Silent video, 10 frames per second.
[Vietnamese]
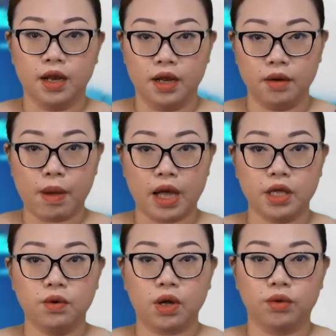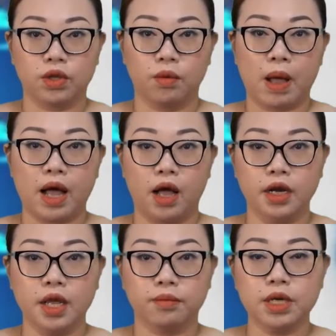liên bang yêu cầu tiểu bang
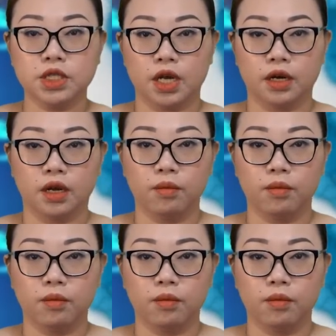ấn định mức trần,